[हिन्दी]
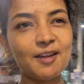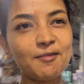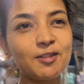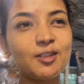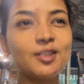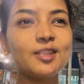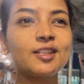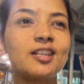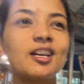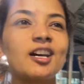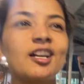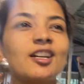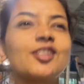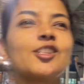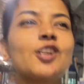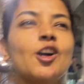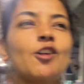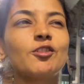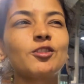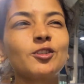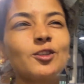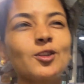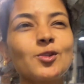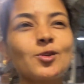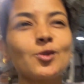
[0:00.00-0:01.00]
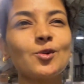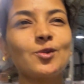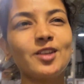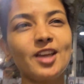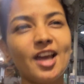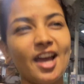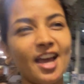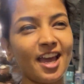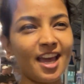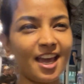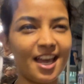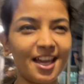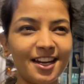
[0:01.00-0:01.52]
अभी घर जाऊँगी तो सोनिया
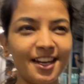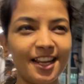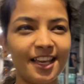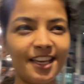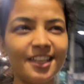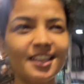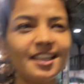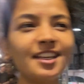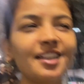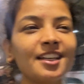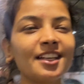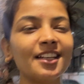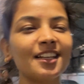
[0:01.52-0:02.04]
है नहीं